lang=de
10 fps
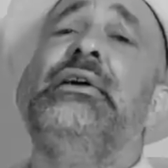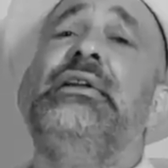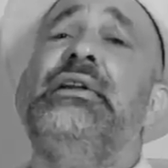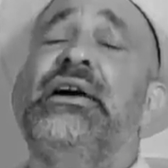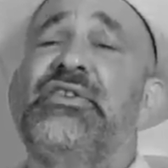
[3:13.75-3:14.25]

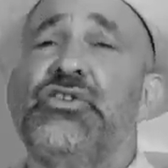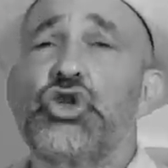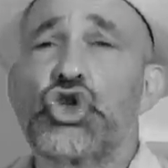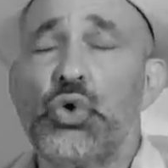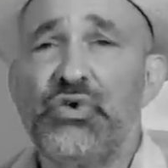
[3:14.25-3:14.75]
die ganze
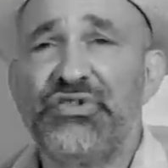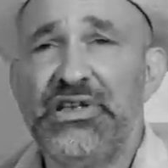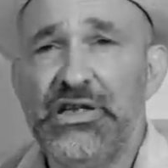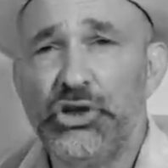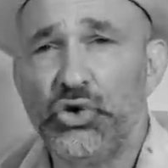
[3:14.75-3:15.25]
Chose
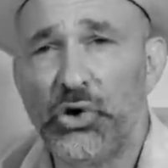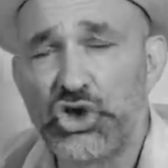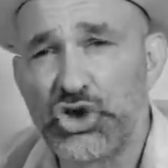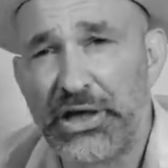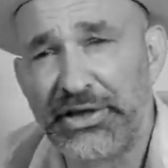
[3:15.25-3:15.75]
hier in
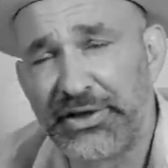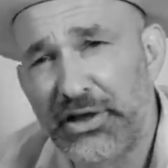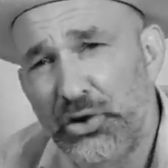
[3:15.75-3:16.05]
Deutschland